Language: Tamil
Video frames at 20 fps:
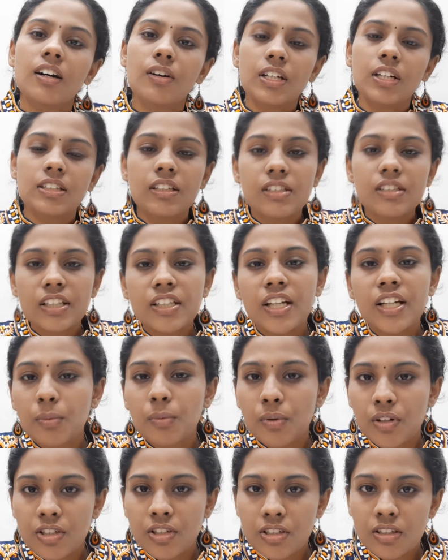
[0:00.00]
ஒரு தேர்ட்டீன் இயர்
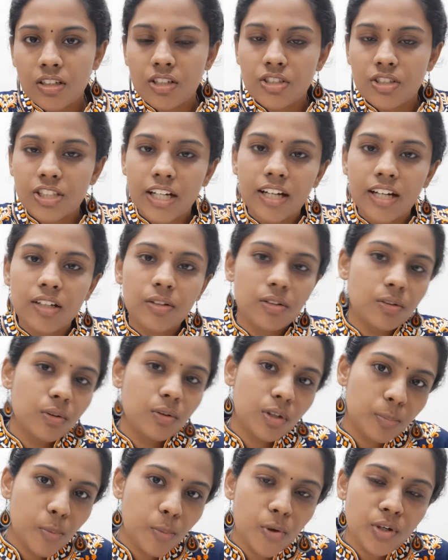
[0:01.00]
ஓல்ட் சைல்டு
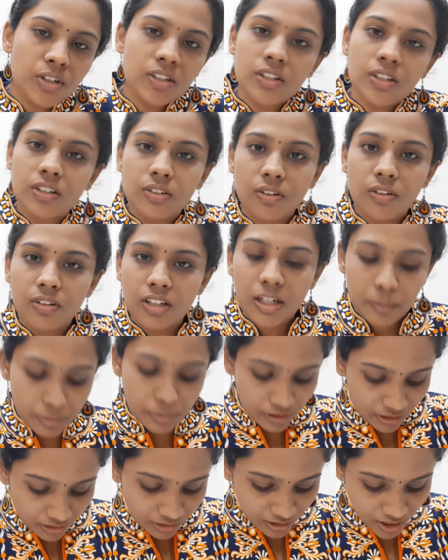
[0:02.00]
ஒரு பொண்ணுக்கு டொனேட்
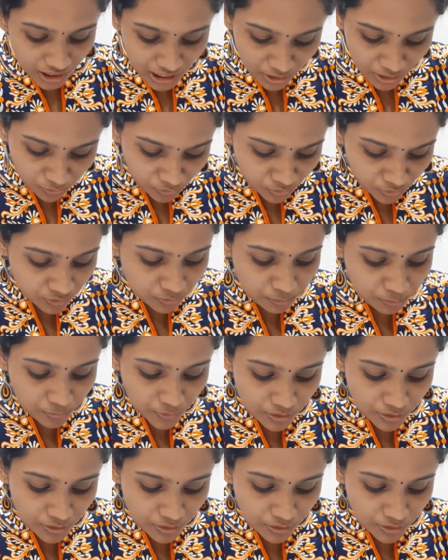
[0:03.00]
பண்ணியிருக்காங்க அண்ட் இன்னொரு